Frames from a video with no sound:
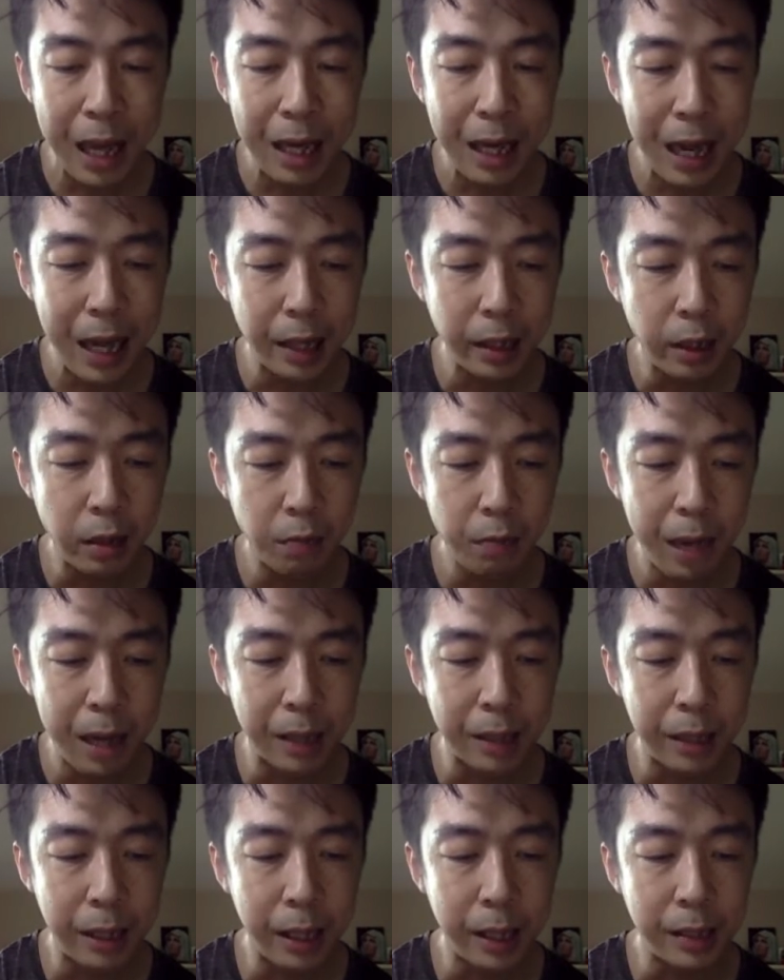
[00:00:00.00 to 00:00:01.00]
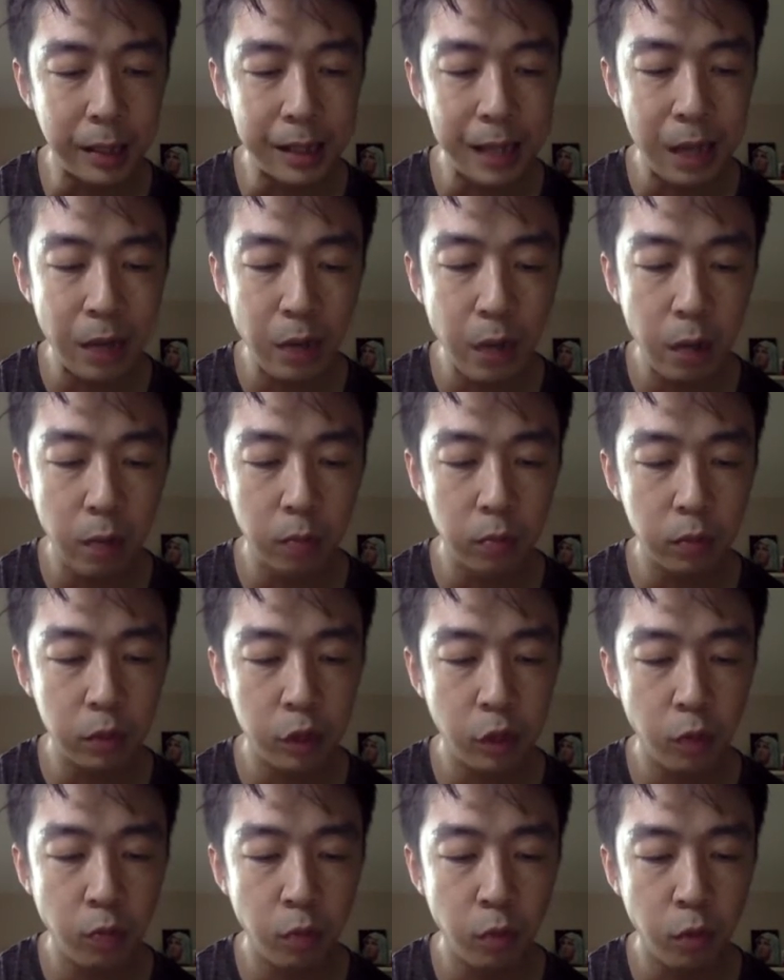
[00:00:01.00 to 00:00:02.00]
là những bản thể dao động
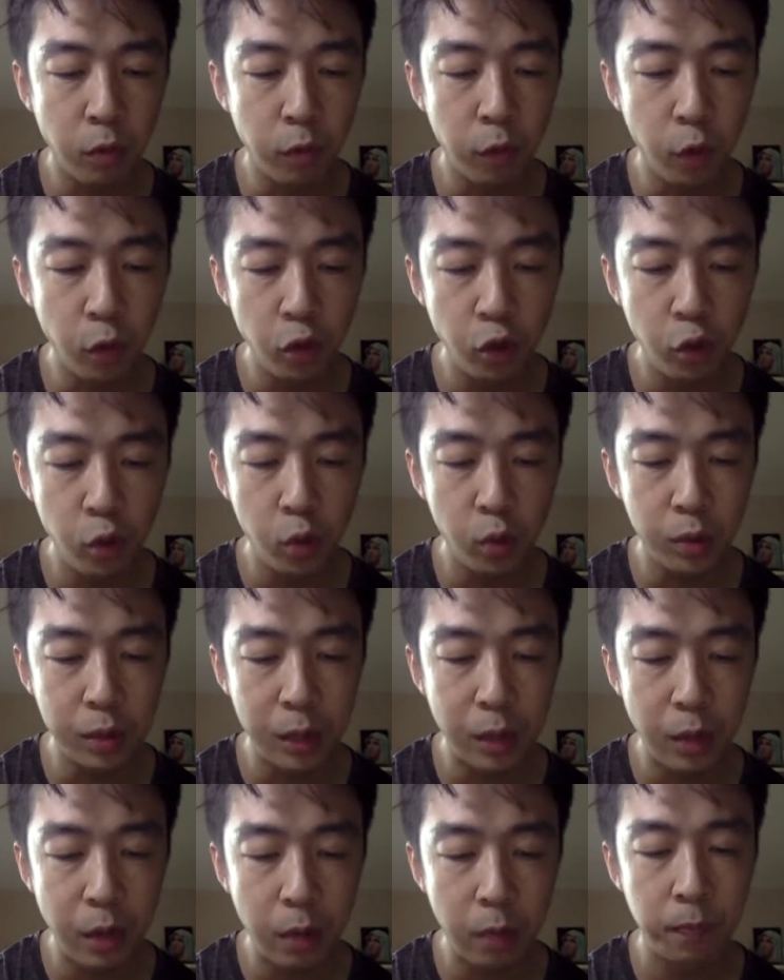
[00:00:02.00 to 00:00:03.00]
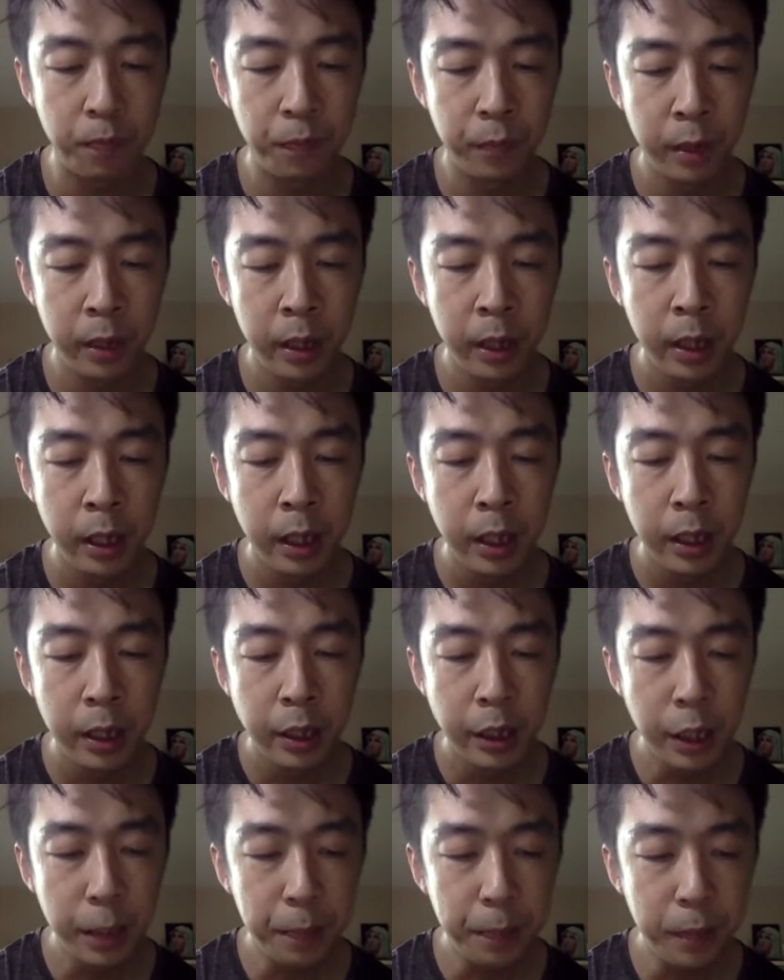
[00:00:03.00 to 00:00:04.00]
trong một vũ trụ dao động.
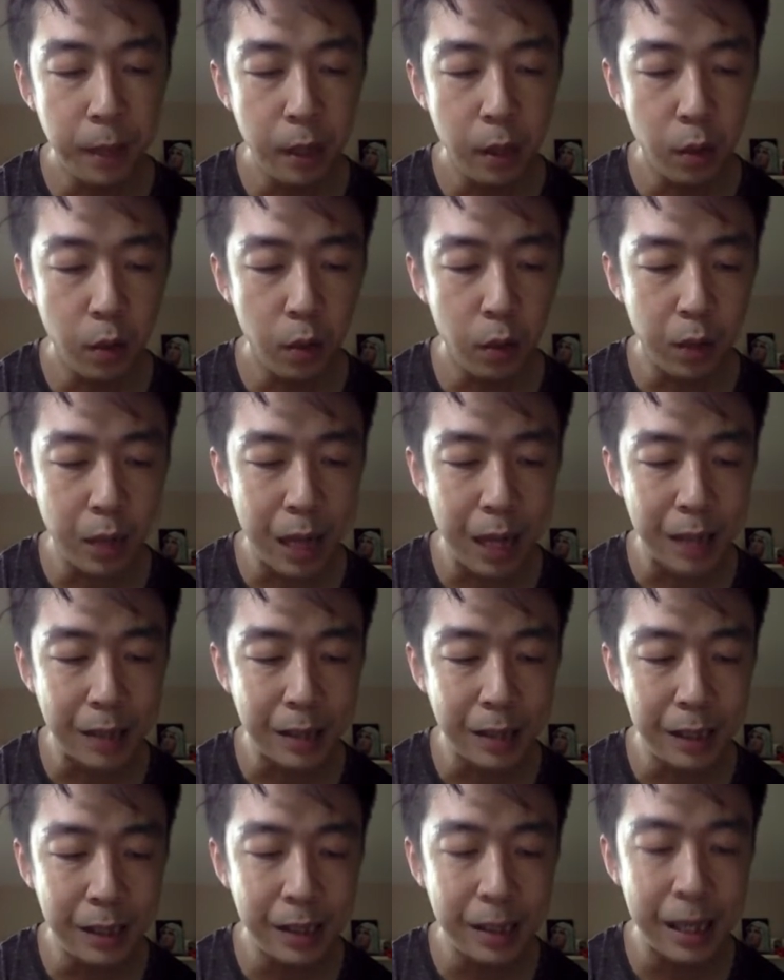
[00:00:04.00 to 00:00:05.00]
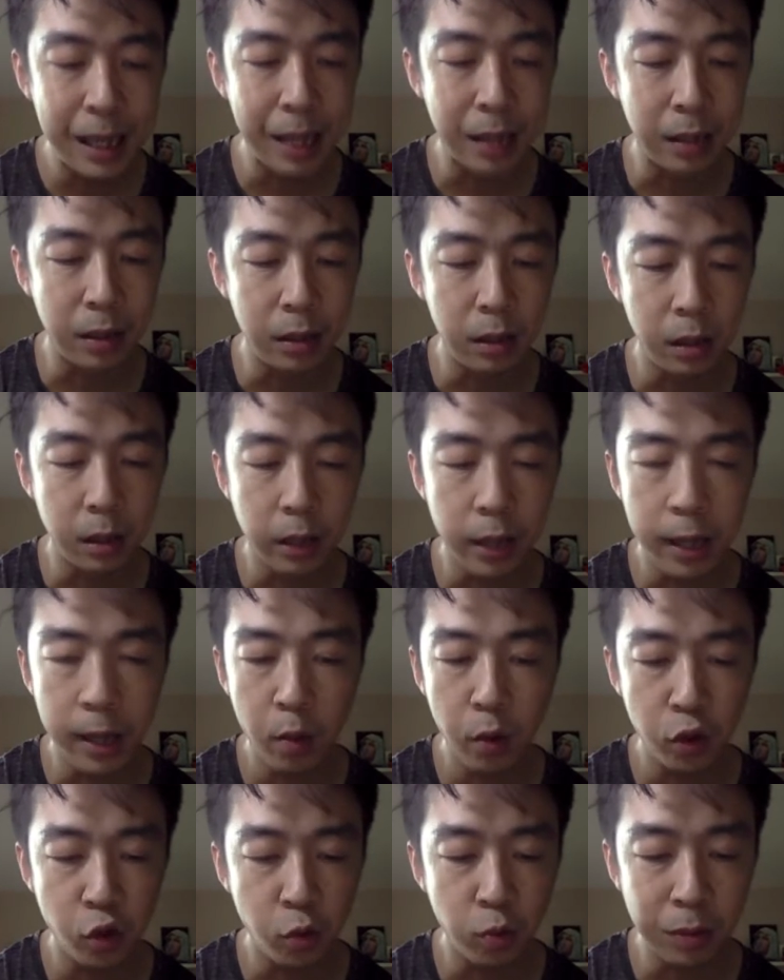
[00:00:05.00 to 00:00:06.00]
Nhịp điệu là di sản thừa kế
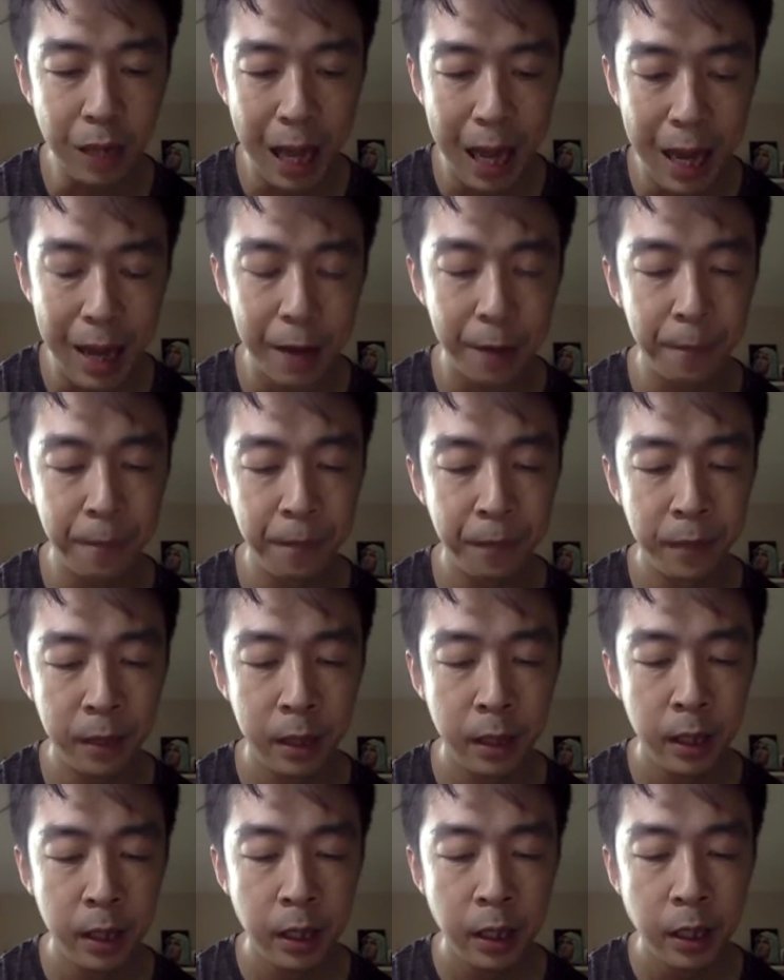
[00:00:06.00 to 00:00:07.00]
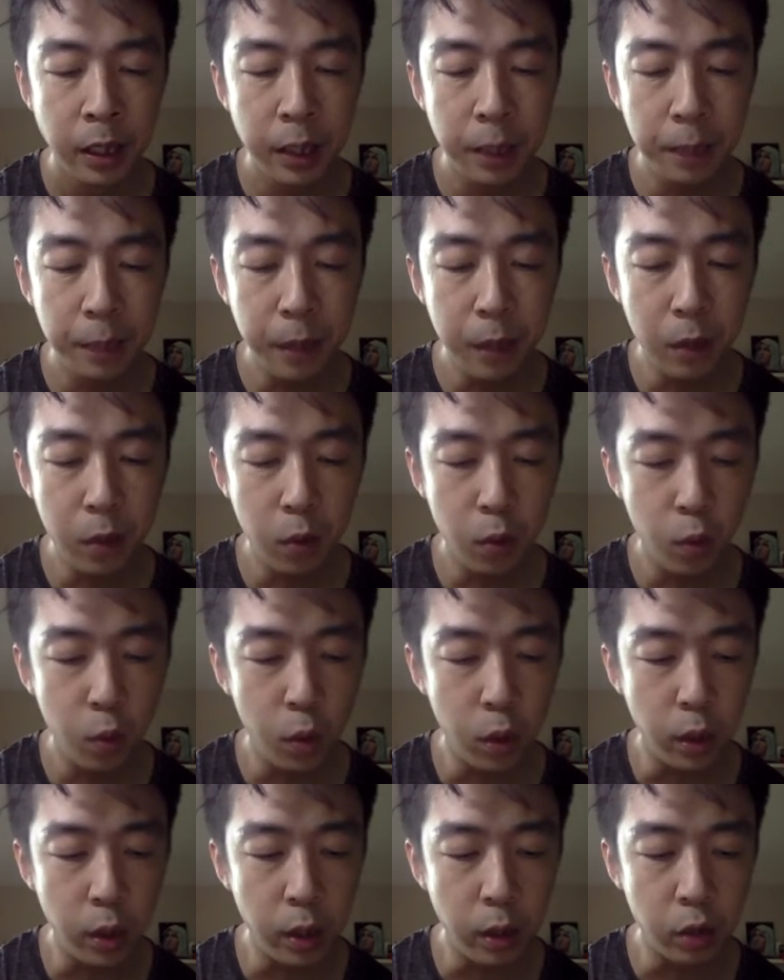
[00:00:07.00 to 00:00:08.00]
của chúng ta. Nhịp điệu
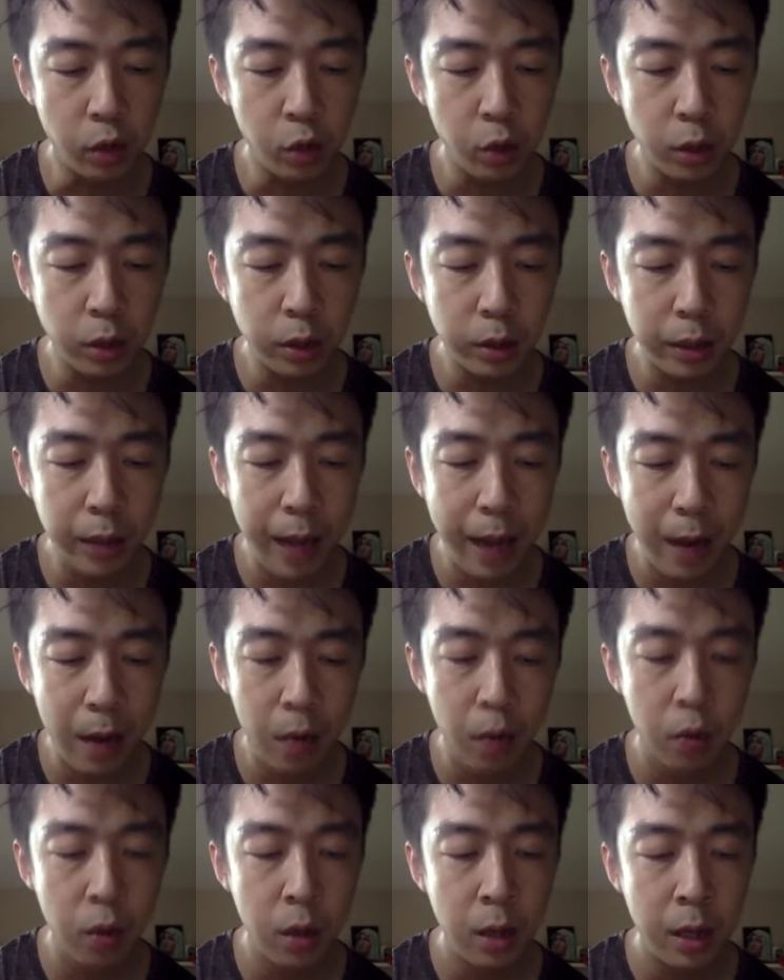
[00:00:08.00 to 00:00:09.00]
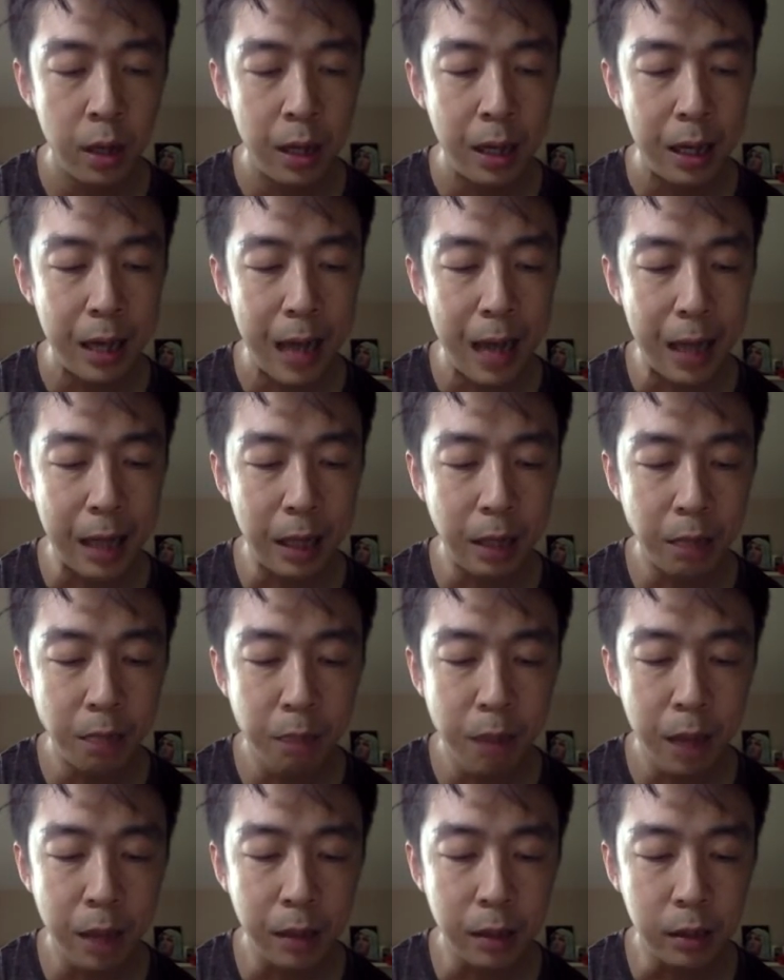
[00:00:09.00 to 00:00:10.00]
của hiệu suất cao là cân
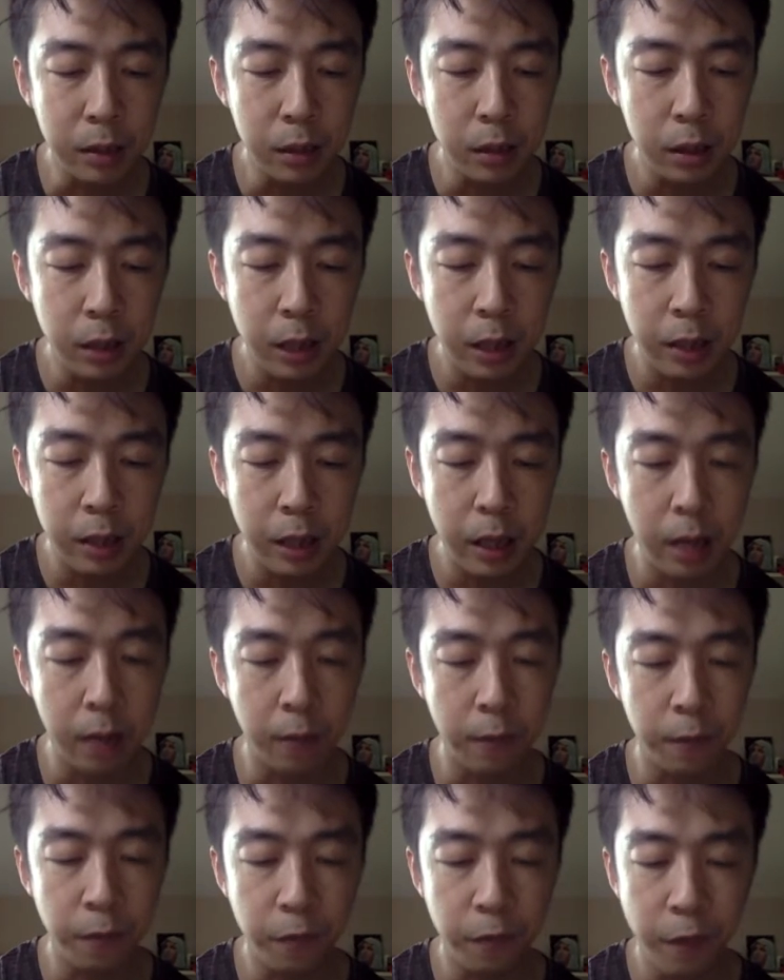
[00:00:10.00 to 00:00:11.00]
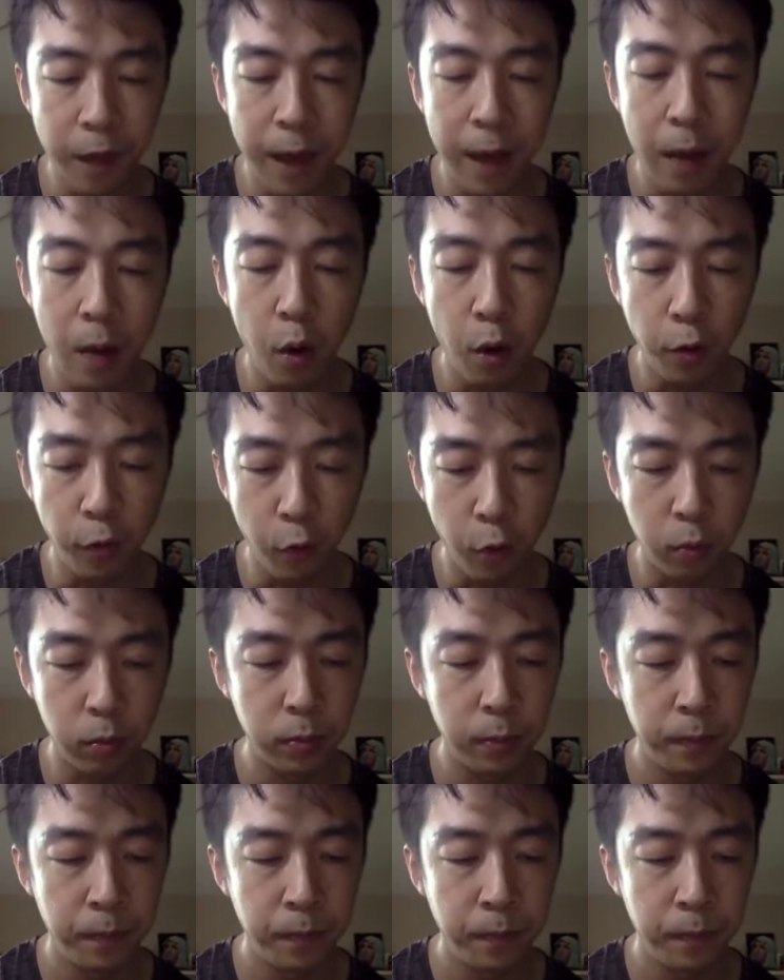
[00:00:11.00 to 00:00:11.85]
bằng giữa căng thẳng và hồi phục.